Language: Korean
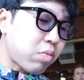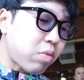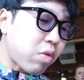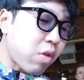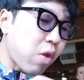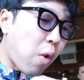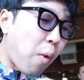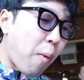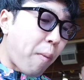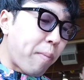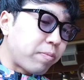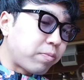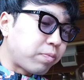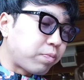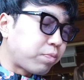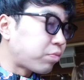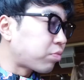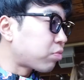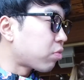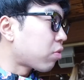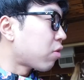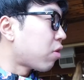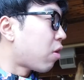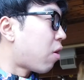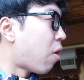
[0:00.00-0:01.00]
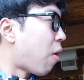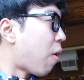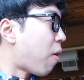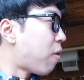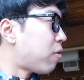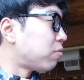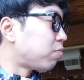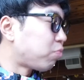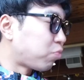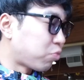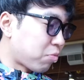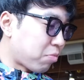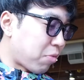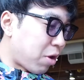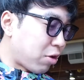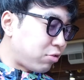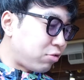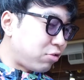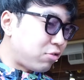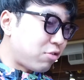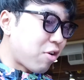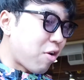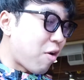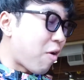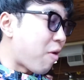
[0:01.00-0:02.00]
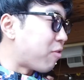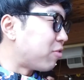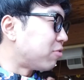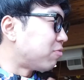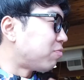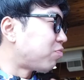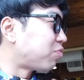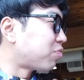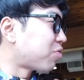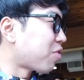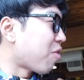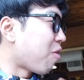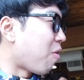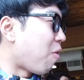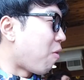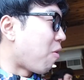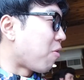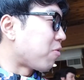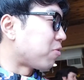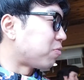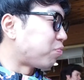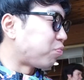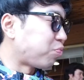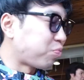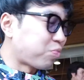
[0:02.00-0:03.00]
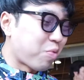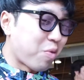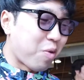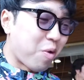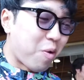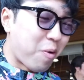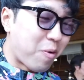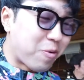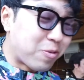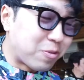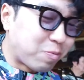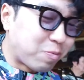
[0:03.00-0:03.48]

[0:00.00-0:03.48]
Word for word: 음, 이건 맛있다. 맛있냐? 음, 음, 이건 맛있다.